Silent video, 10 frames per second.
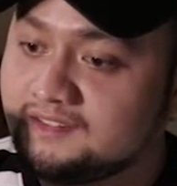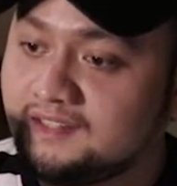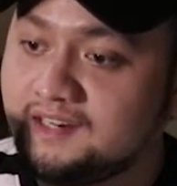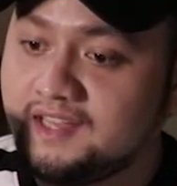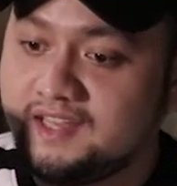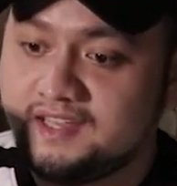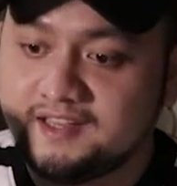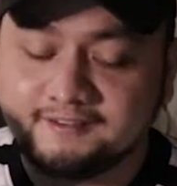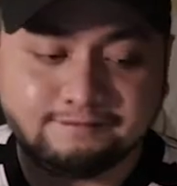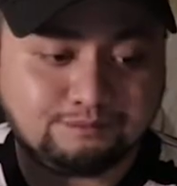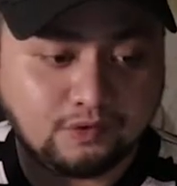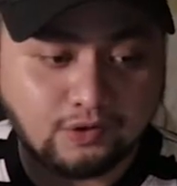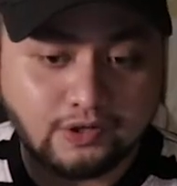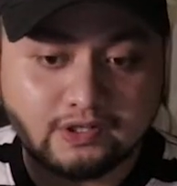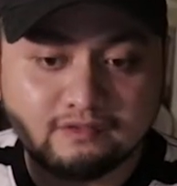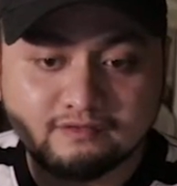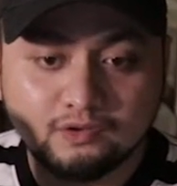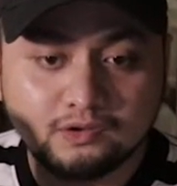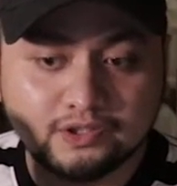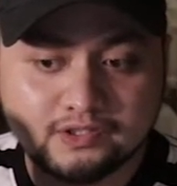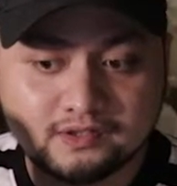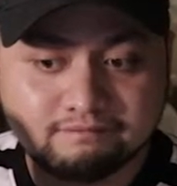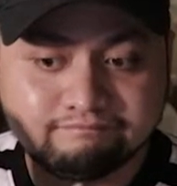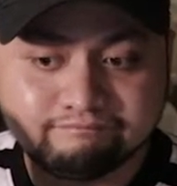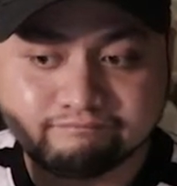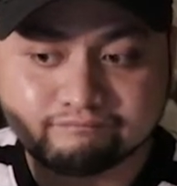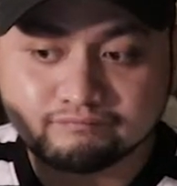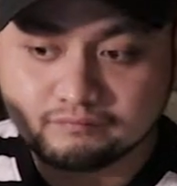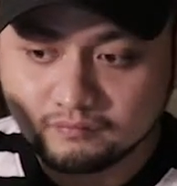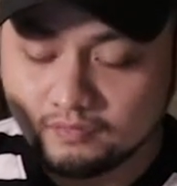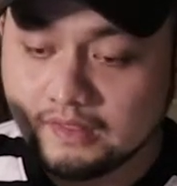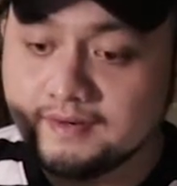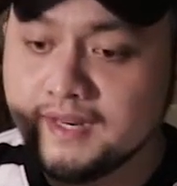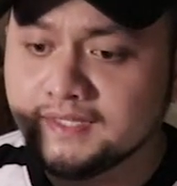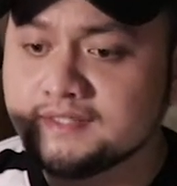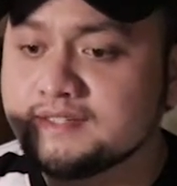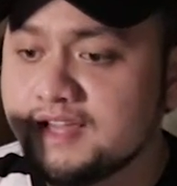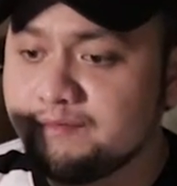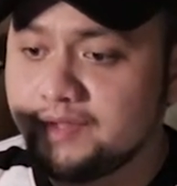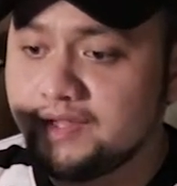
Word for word: tray or folder. Next step